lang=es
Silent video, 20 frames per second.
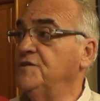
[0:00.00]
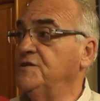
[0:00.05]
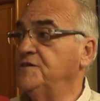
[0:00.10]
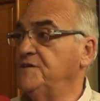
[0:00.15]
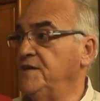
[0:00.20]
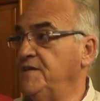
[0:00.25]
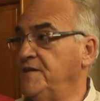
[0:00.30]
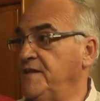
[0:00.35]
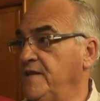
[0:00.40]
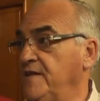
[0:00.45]

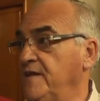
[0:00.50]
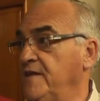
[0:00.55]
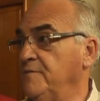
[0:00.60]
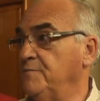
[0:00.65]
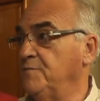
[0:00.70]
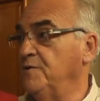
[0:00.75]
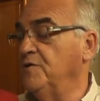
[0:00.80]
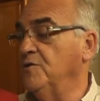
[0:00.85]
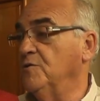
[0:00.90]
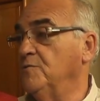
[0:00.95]
60 días
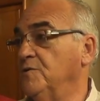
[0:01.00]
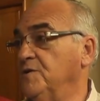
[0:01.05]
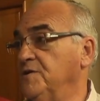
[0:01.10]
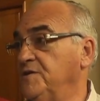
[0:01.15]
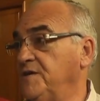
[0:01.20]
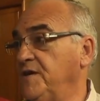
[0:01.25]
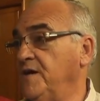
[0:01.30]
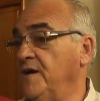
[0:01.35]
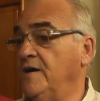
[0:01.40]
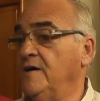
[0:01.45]
después como
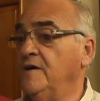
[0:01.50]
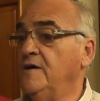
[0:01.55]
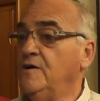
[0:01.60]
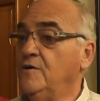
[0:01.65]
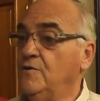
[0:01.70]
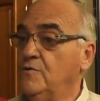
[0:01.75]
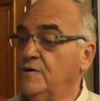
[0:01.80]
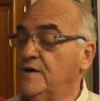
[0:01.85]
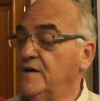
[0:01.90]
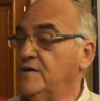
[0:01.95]
decía
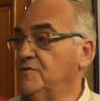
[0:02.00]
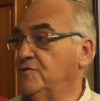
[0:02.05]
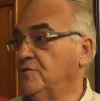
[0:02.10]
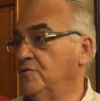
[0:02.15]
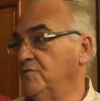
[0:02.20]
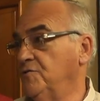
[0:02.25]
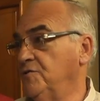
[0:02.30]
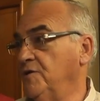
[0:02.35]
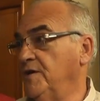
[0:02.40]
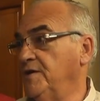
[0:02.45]
una
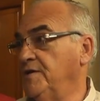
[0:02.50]
resolución